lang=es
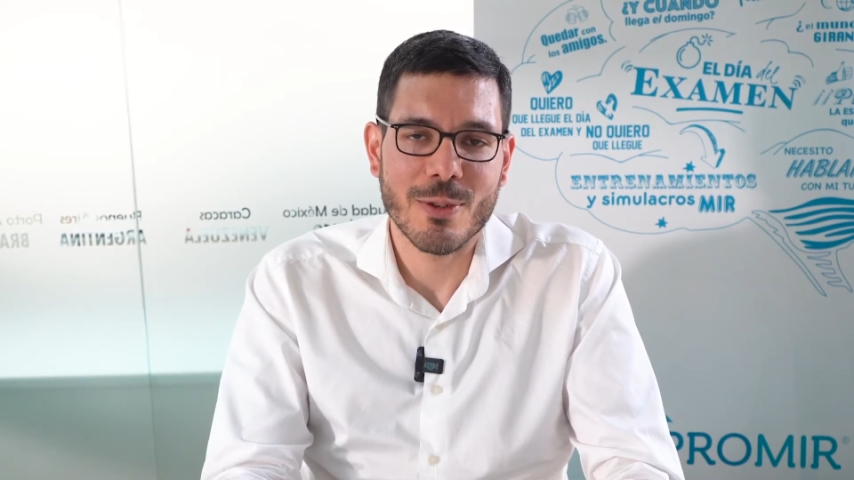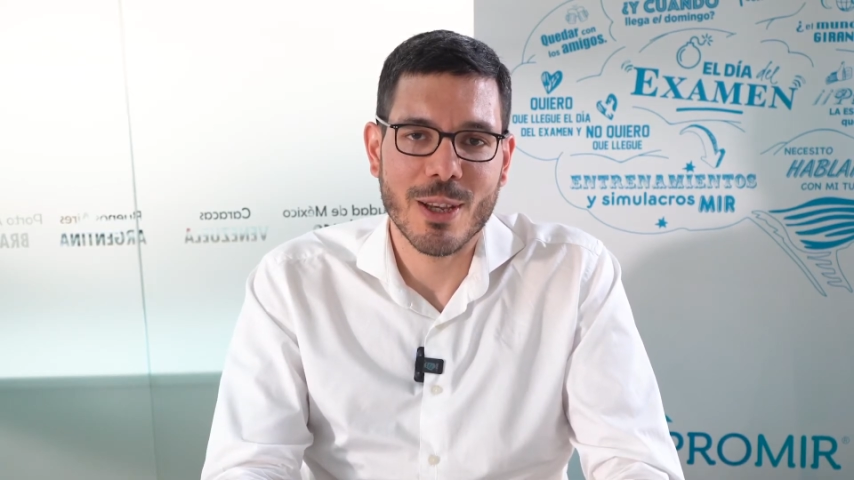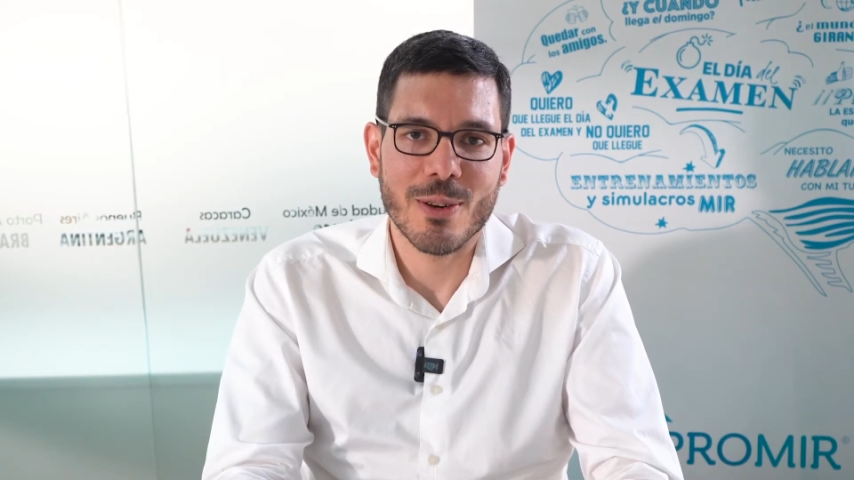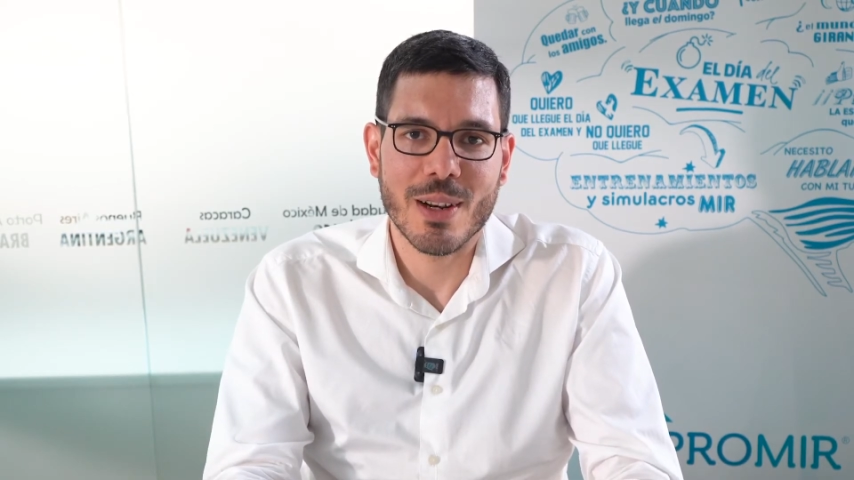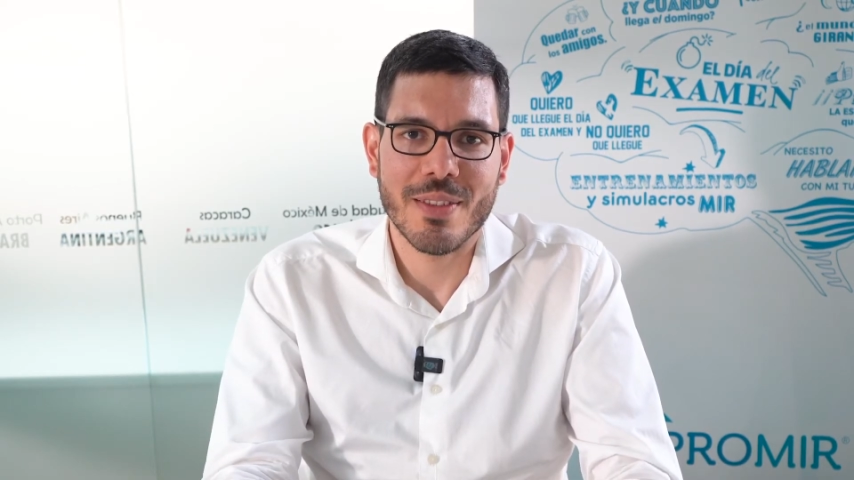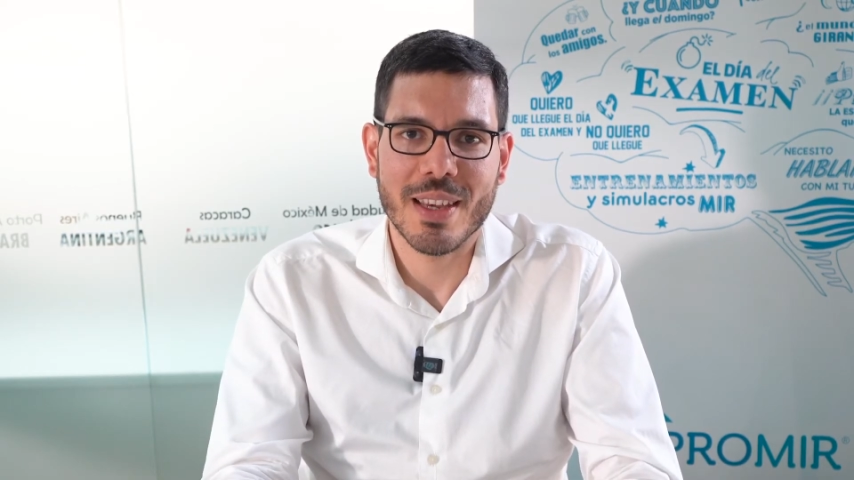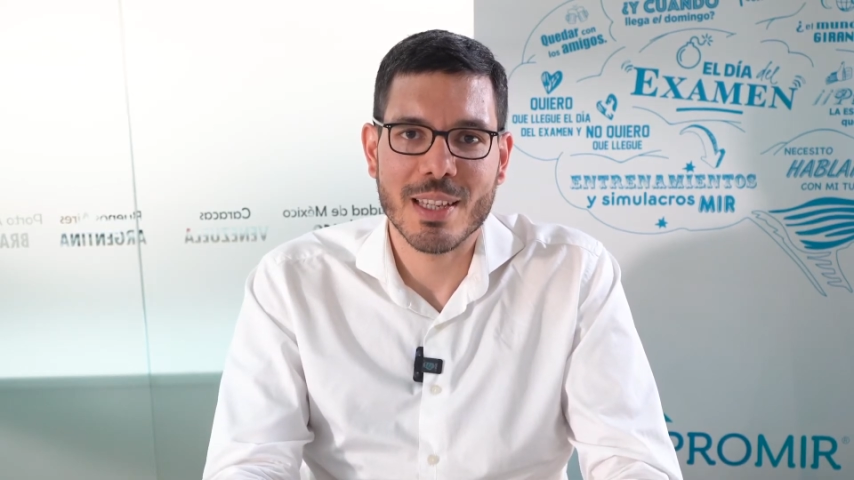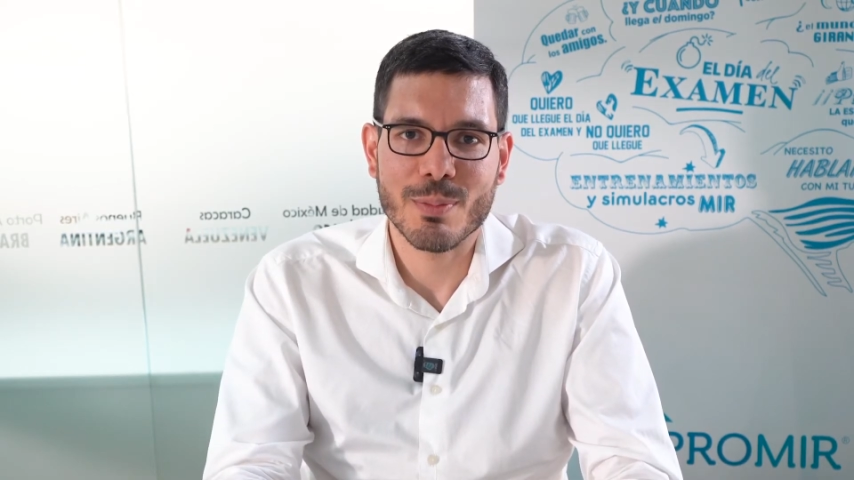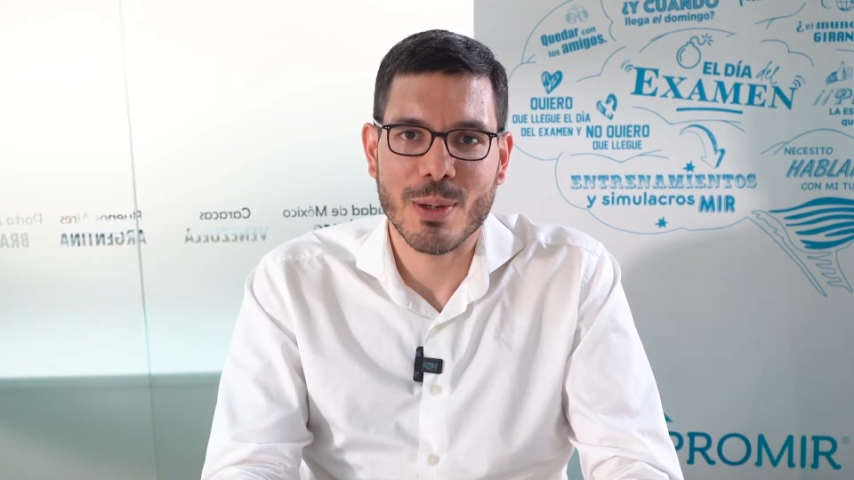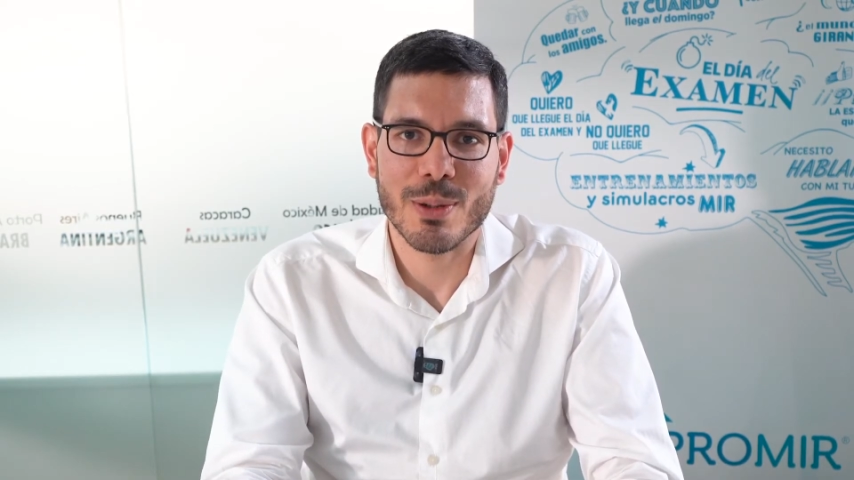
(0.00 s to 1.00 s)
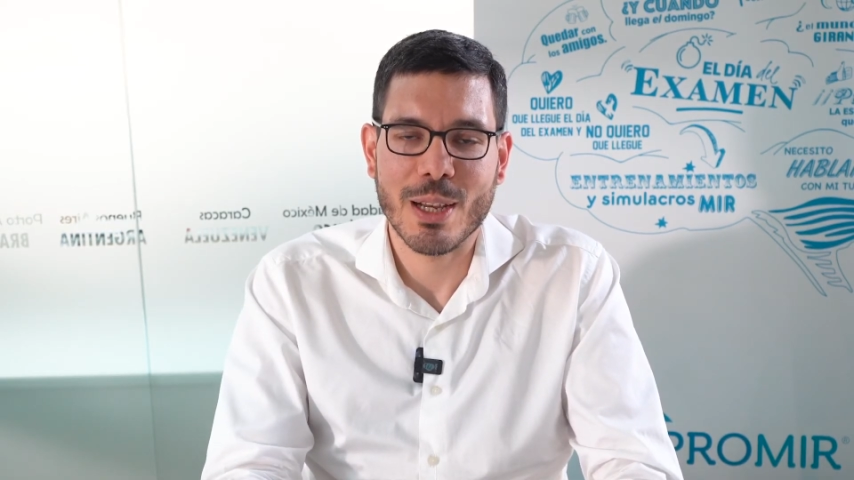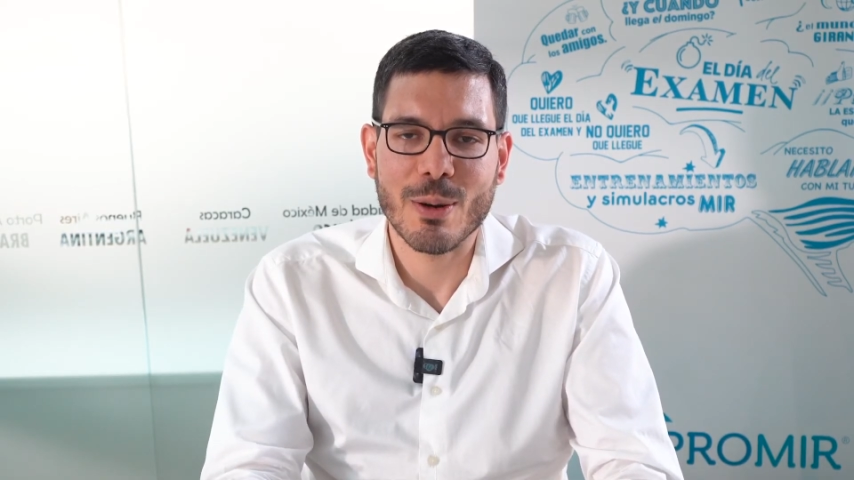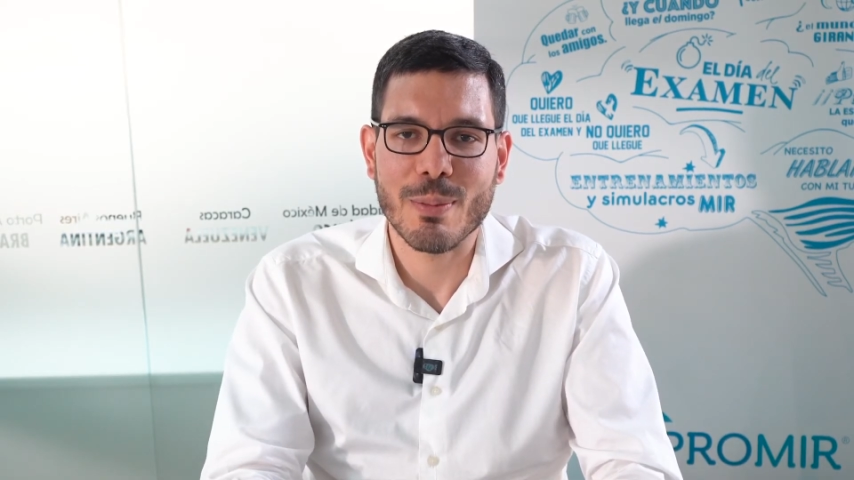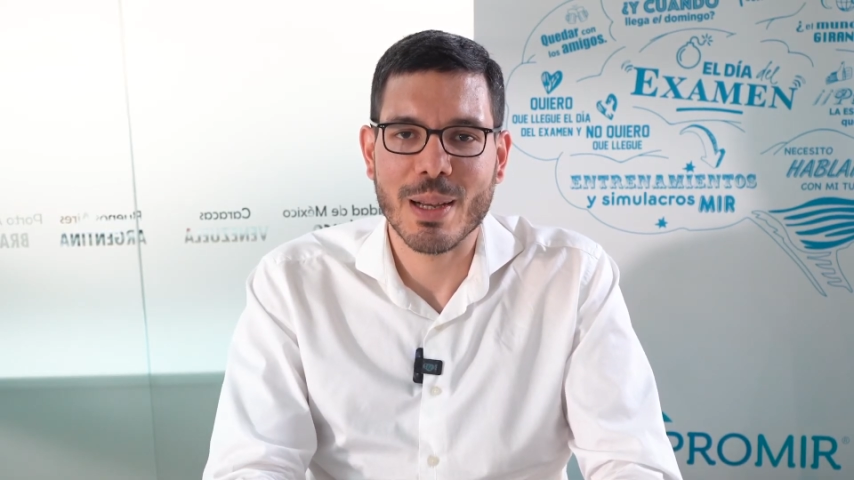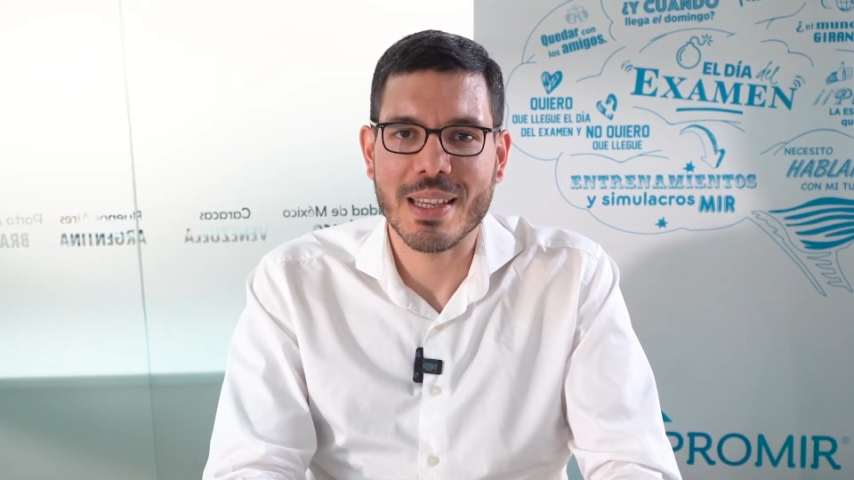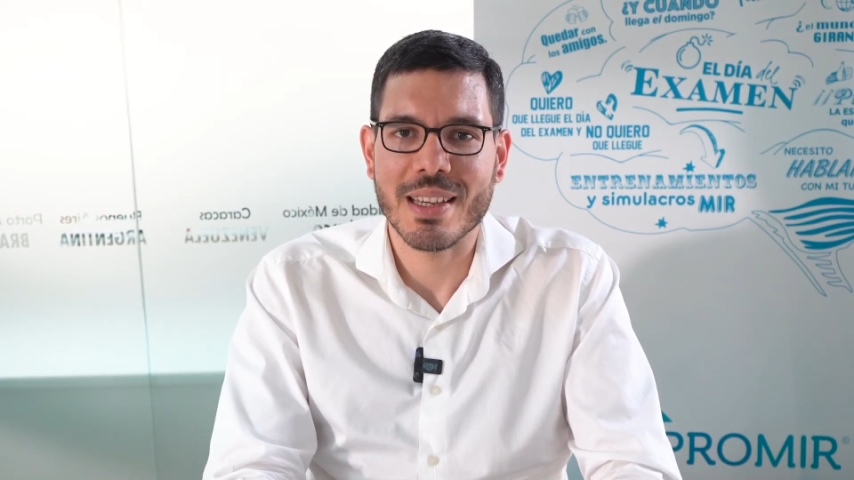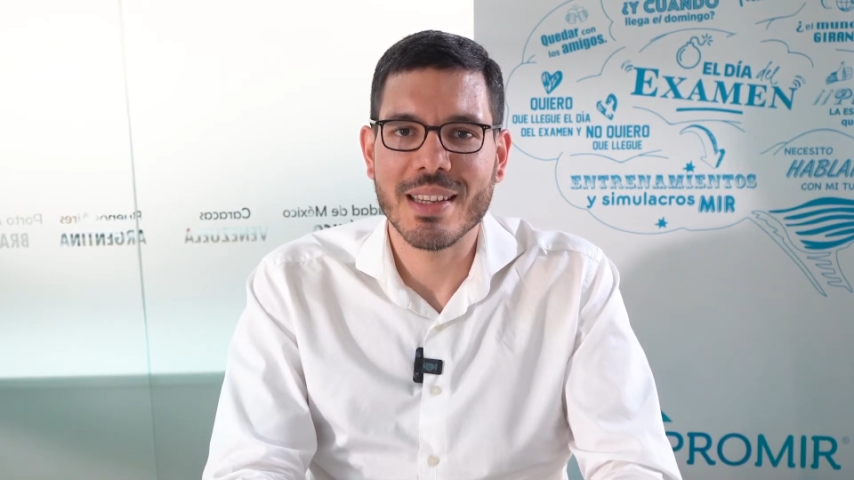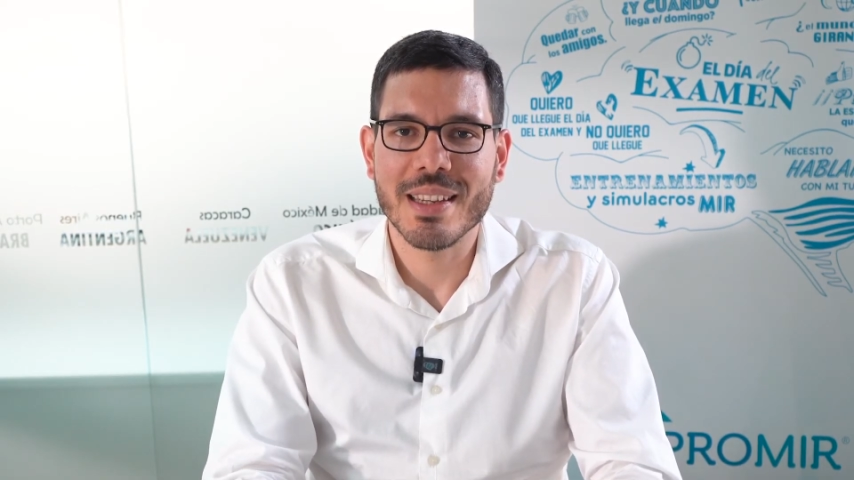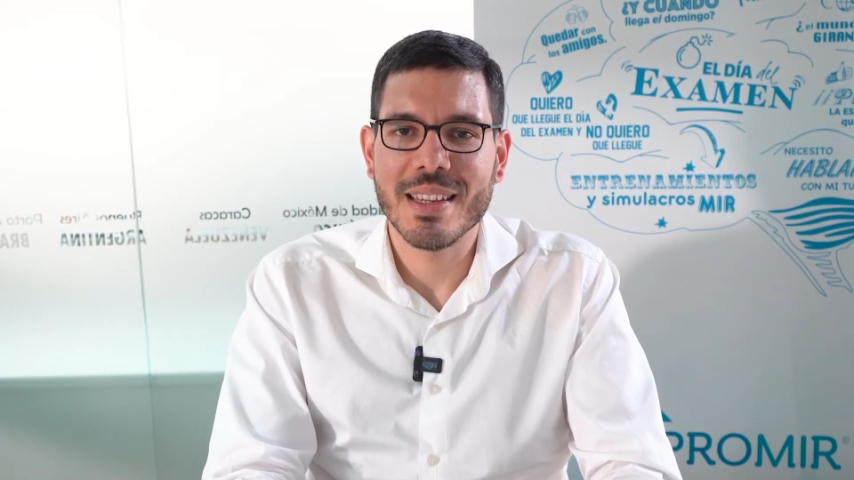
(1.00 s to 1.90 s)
aunque no la veas, pero te acompaña.